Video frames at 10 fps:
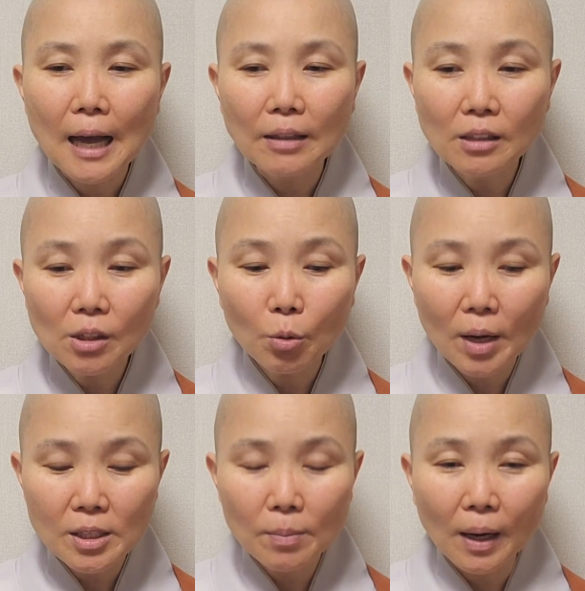않으려고
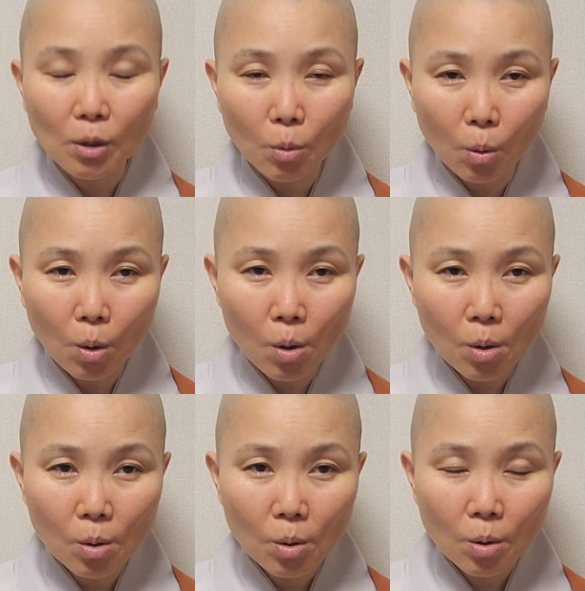하지
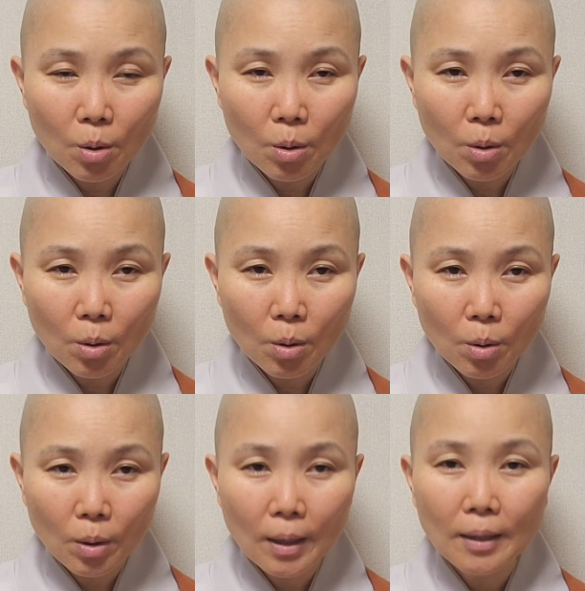말고, 예.